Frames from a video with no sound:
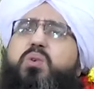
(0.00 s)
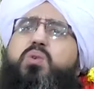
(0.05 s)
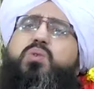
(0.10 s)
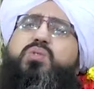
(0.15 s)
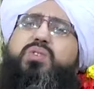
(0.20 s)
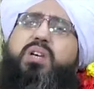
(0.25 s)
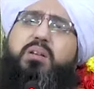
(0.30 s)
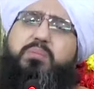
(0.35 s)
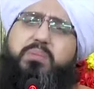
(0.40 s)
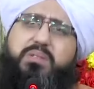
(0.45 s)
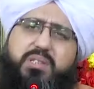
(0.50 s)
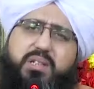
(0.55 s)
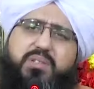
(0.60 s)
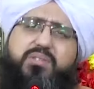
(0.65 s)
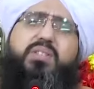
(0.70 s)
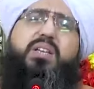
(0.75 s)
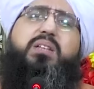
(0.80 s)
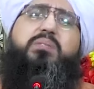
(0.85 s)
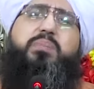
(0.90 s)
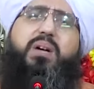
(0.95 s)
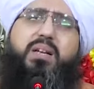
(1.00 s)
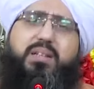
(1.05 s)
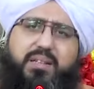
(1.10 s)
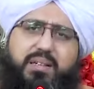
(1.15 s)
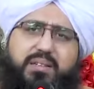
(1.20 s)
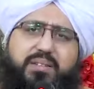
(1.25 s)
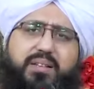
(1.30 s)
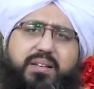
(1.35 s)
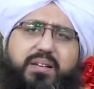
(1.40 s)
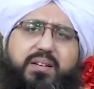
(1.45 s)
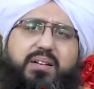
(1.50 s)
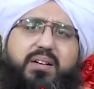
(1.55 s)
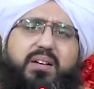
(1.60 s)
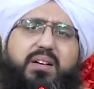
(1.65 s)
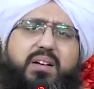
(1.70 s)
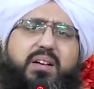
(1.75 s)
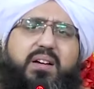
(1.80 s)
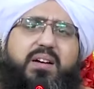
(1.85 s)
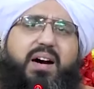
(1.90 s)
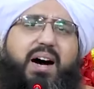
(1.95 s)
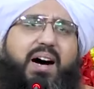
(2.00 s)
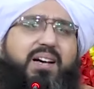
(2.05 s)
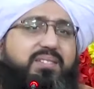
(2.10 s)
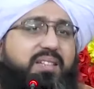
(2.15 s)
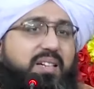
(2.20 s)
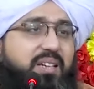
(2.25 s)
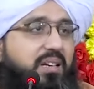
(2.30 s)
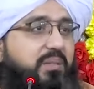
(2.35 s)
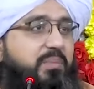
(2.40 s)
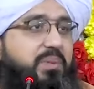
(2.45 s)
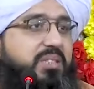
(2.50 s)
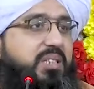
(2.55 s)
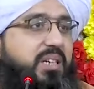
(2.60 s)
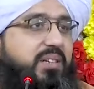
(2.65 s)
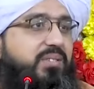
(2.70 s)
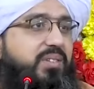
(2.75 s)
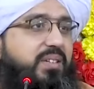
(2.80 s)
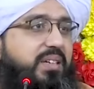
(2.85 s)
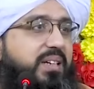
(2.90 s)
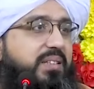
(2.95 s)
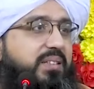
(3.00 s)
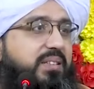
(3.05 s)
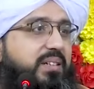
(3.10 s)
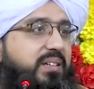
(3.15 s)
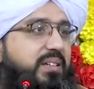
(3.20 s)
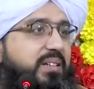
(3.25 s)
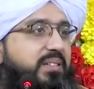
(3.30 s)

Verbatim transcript: लोग उसे इलमी शख्सियत मान लेते हैं असल इलमी शख्सियत